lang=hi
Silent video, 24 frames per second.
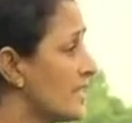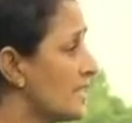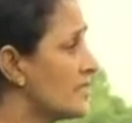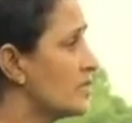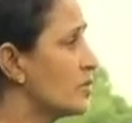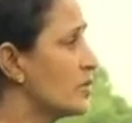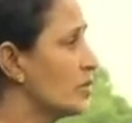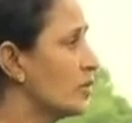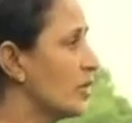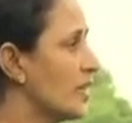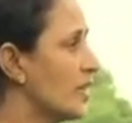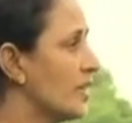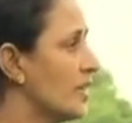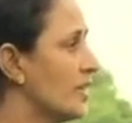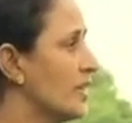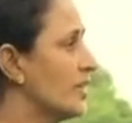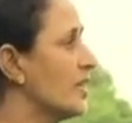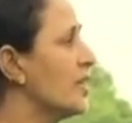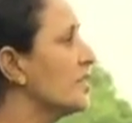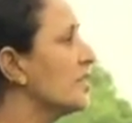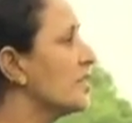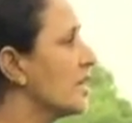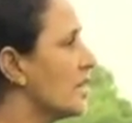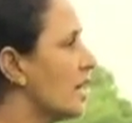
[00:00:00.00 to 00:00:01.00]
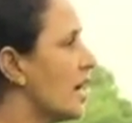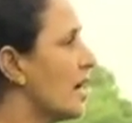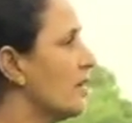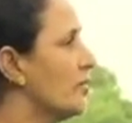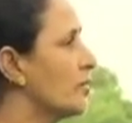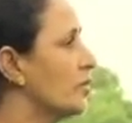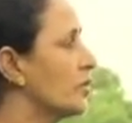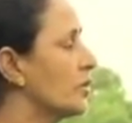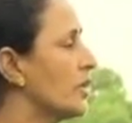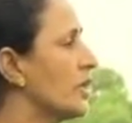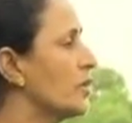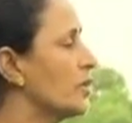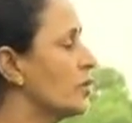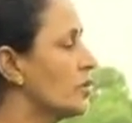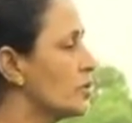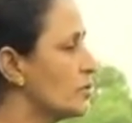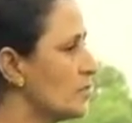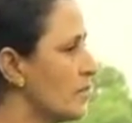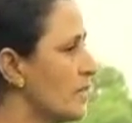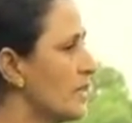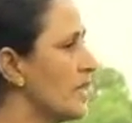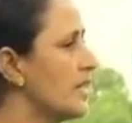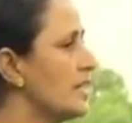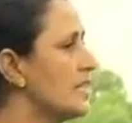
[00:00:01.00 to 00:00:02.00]
स्ट्रेस होता है कितना तनाव होता है
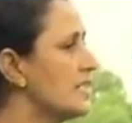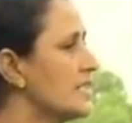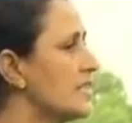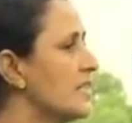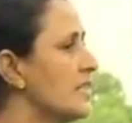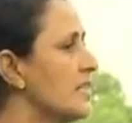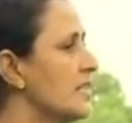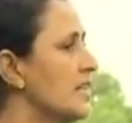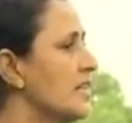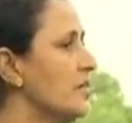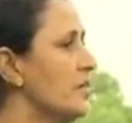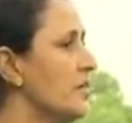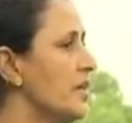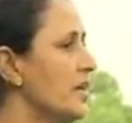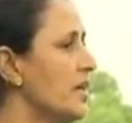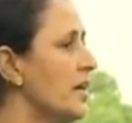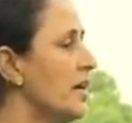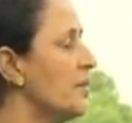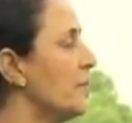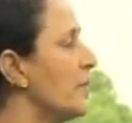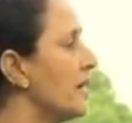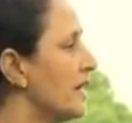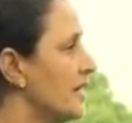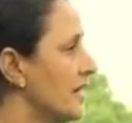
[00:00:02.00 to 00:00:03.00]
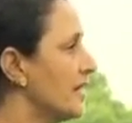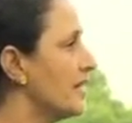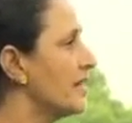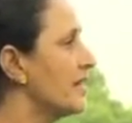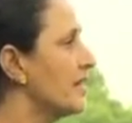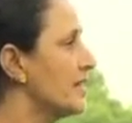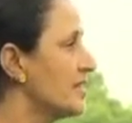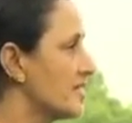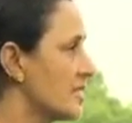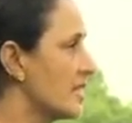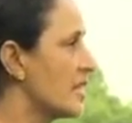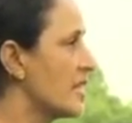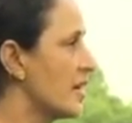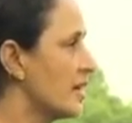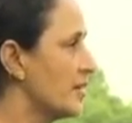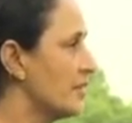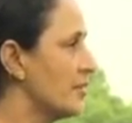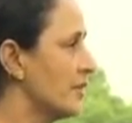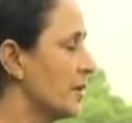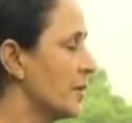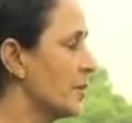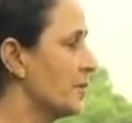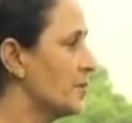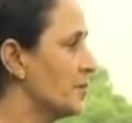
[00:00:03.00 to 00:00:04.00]
रोज़मर्रा की ज़िंदगी में ही हमारे कितने
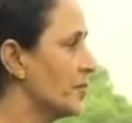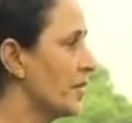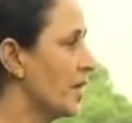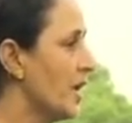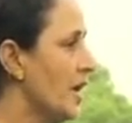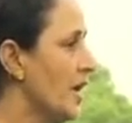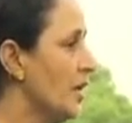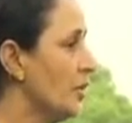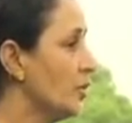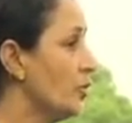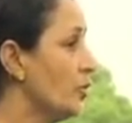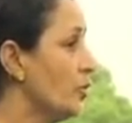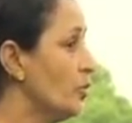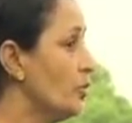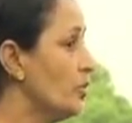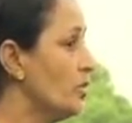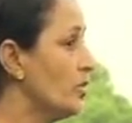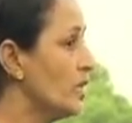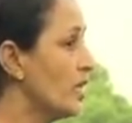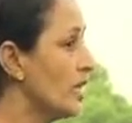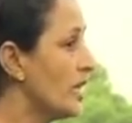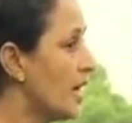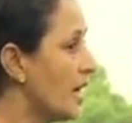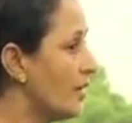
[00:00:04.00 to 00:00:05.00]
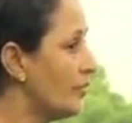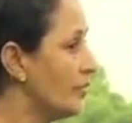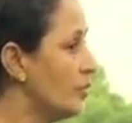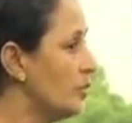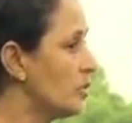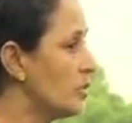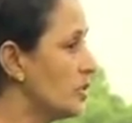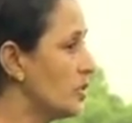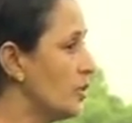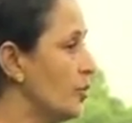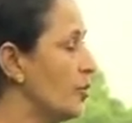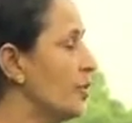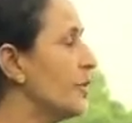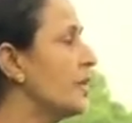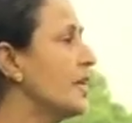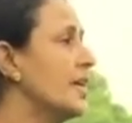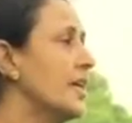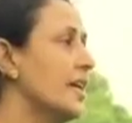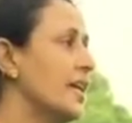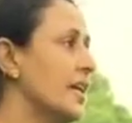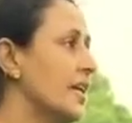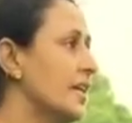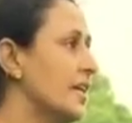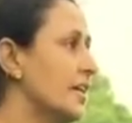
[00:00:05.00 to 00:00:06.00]
तनाव हैं तो उन तनावों से
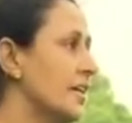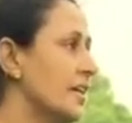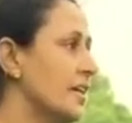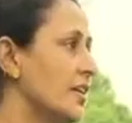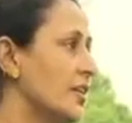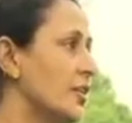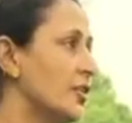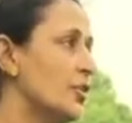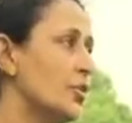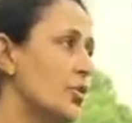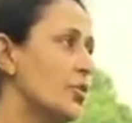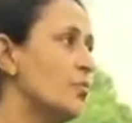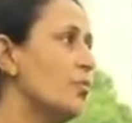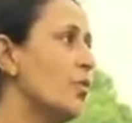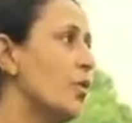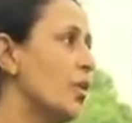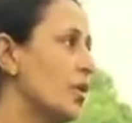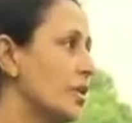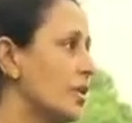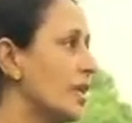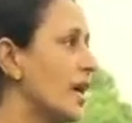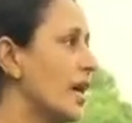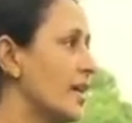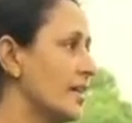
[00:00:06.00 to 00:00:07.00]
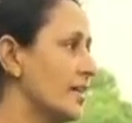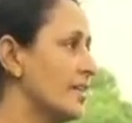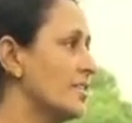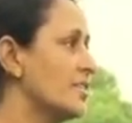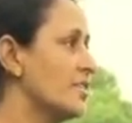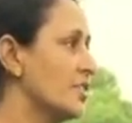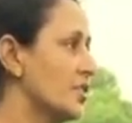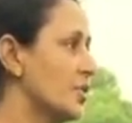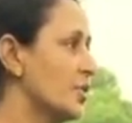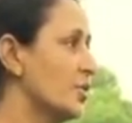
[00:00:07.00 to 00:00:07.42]
उबरने के लिए योग बहुत कारगर